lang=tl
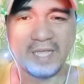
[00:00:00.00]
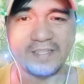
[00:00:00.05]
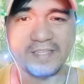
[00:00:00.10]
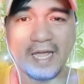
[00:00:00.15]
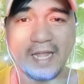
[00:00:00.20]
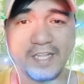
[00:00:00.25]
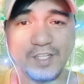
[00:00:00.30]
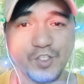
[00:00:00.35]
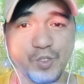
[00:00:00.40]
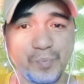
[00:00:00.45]

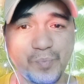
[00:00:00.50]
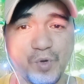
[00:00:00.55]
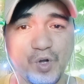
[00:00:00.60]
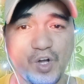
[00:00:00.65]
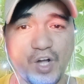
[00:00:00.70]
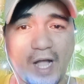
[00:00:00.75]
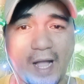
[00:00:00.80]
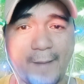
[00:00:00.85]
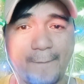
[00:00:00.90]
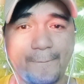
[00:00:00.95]
Narito po
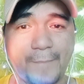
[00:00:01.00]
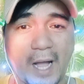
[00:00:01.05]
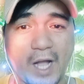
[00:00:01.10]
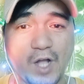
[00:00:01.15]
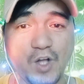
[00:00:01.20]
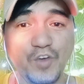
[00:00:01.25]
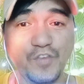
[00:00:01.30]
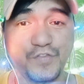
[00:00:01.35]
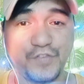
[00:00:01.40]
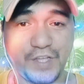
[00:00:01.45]
ang
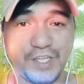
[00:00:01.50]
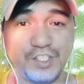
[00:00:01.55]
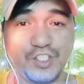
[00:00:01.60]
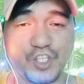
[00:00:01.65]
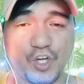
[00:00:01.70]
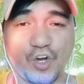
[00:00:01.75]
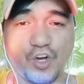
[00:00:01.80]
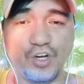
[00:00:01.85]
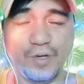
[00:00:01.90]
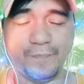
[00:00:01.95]
bagong
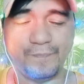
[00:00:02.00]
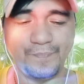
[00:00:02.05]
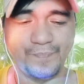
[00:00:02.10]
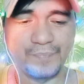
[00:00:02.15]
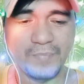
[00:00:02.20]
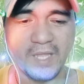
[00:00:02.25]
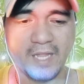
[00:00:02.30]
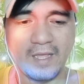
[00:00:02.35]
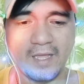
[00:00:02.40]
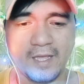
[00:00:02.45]
video
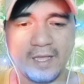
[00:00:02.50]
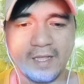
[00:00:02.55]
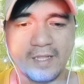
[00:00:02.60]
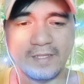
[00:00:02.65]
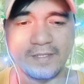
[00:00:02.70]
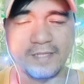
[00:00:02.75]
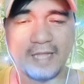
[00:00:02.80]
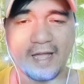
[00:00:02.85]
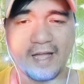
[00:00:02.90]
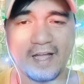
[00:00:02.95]

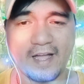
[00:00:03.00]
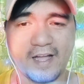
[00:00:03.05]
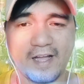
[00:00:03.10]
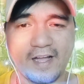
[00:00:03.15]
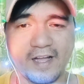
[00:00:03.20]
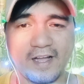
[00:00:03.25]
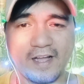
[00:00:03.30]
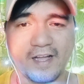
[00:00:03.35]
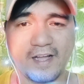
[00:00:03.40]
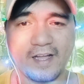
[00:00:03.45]
na
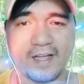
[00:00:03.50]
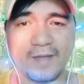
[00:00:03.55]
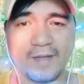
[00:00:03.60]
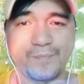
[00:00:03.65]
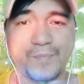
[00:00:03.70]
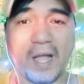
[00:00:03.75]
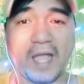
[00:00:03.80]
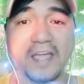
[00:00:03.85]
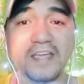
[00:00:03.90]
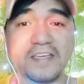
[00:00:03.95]

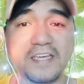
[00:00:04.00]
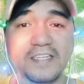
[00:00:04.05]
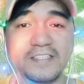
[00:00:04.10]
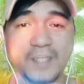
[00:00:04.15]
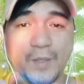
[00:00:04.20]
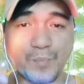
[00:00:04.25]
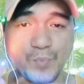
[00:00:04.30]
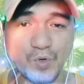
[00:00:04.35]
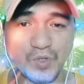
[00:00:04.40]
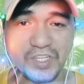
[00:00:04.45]

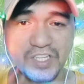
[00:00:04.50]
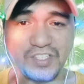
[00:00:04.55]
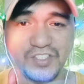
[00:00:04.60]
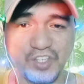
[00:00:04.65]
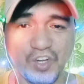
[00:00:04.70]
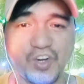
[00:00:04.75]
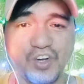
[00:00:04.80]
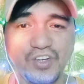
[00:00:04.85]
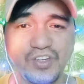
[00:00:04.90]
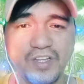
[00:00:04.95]
makikita po
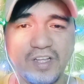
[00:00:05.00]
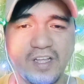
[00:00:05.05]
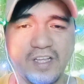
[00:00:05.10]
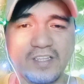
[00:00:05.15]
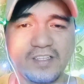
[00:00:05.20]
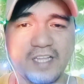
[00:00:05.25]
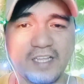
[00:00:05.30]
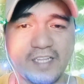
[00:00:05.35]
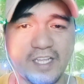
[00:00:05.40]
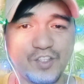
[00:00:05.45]
ninyo
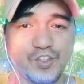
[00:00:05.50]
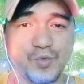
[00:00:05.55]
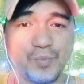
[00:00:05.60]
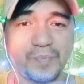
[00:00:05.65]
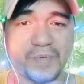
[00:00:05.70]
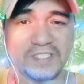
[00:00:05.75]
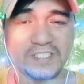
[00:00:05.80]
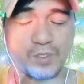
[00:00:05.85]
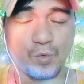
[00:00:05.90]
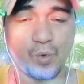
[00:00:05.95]
na nandun
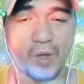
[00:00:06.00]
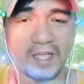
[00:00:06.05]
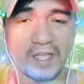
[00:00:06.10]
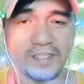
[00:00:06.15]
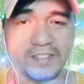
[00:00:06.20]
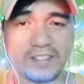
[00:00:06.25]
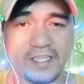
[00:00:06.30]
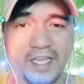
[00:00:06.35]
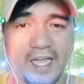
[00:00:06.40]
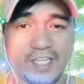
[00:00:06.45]
pa si
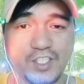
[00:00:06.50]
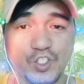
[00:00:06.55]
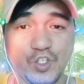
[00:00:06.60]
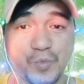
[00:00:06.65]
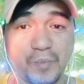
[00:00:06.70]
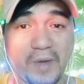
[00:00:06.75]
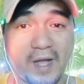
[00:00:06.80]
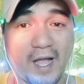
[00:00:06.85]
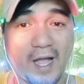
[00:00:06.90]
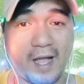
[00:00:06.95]
Whitey at
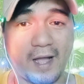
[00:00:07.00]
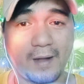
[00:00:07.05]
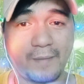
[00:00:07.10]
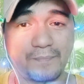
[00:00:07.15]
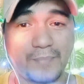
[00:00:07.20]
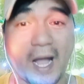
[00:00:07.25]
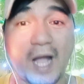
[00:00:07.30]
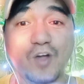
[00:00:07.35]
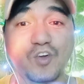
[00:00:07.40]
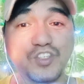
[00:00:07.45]
yung mga bago